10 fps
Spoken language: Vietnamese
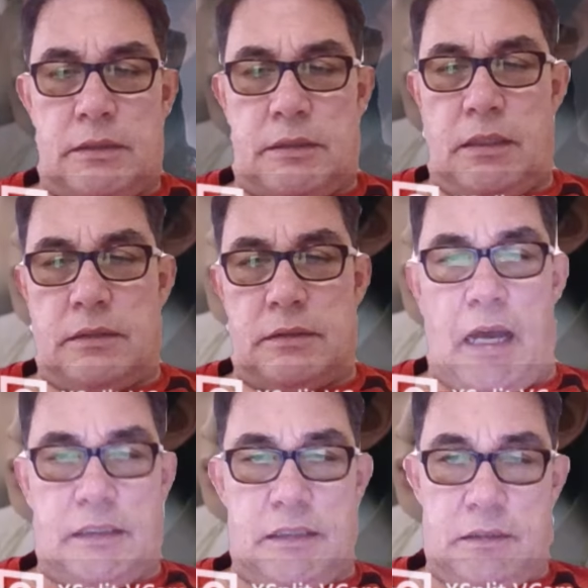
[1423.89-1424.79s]
Trên
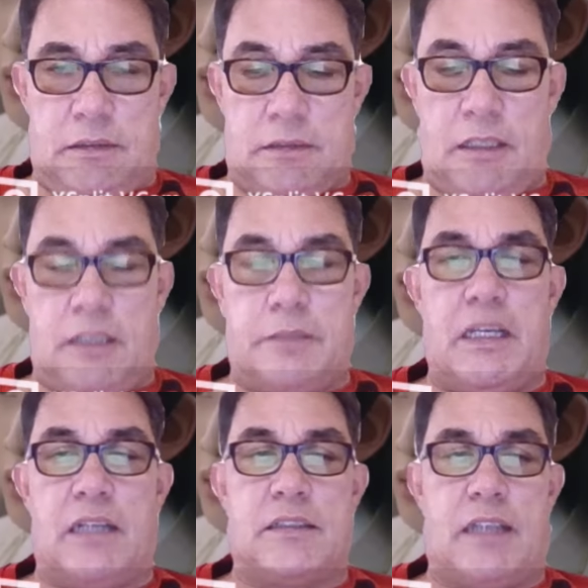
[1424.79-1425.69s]
đại đường
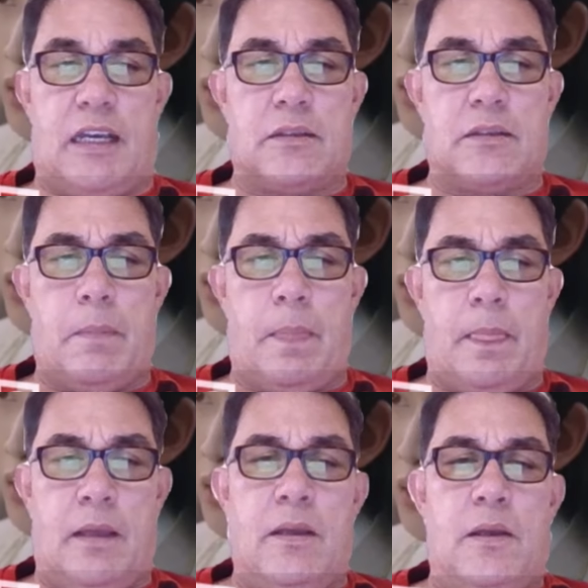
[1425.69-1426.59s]
thiên dân cát,
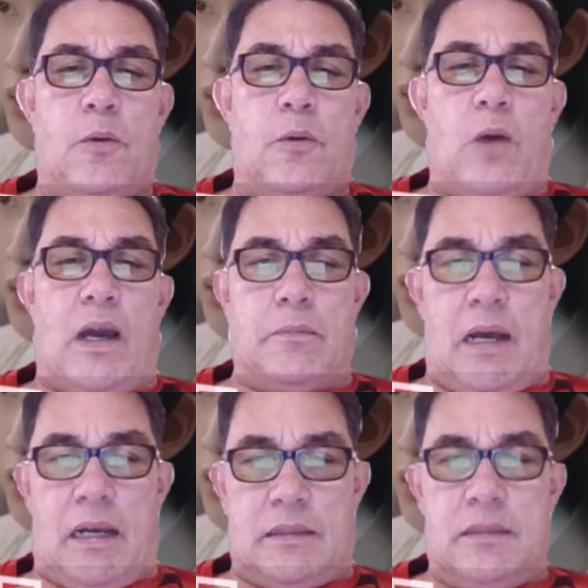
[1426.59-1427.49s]
ngoài
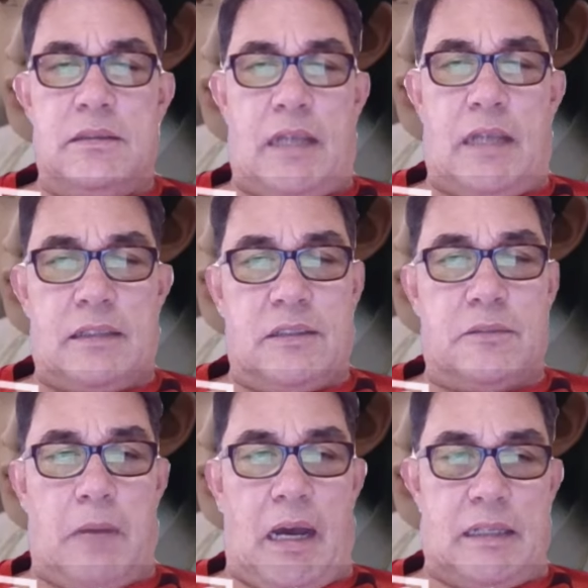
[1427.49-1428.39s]
bàn hương án
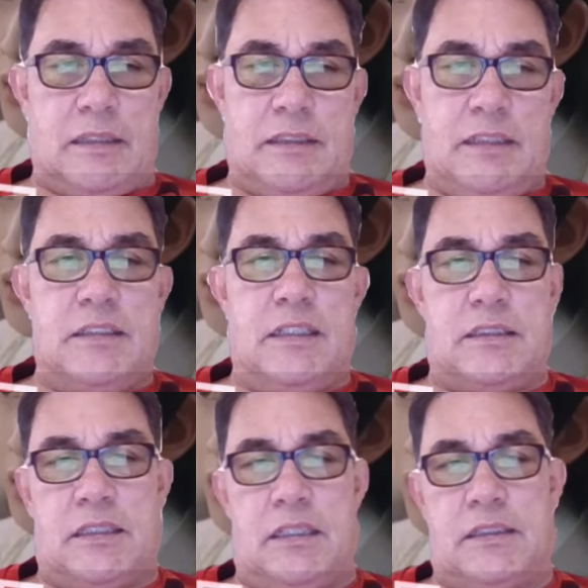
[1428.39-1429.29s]
được bài trí
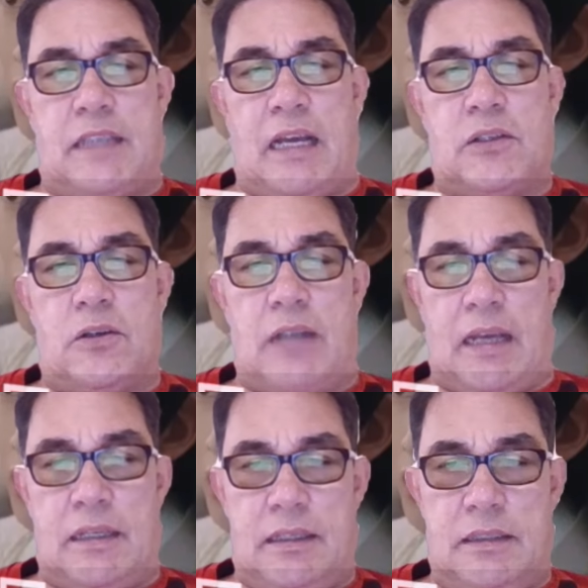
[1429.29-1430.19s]
đơn sơ chẳng có
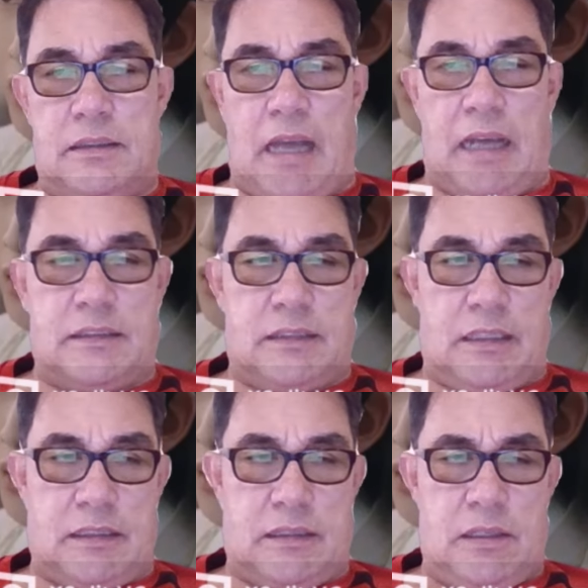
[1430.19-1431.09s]
đại yến đại
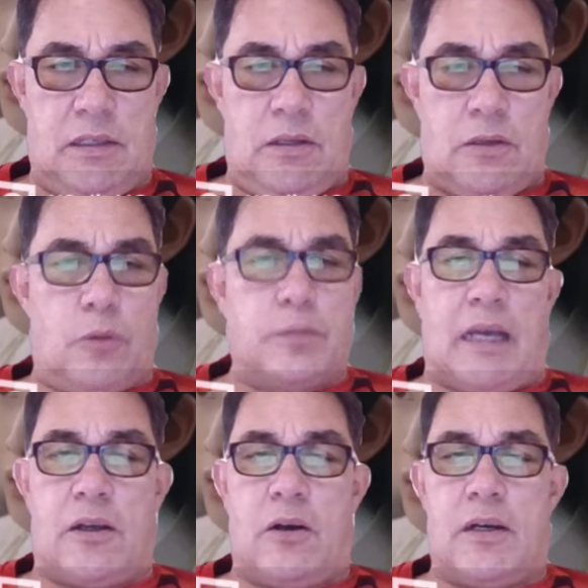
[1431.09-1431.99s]
tiệc, cũng
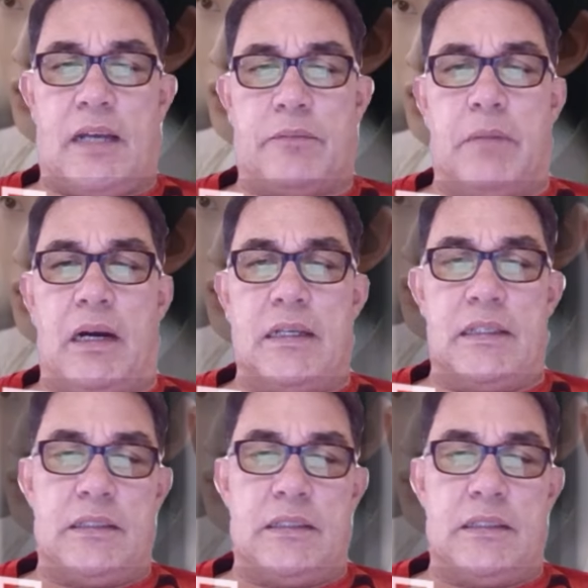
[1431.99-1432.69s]
chẳng có khách mời,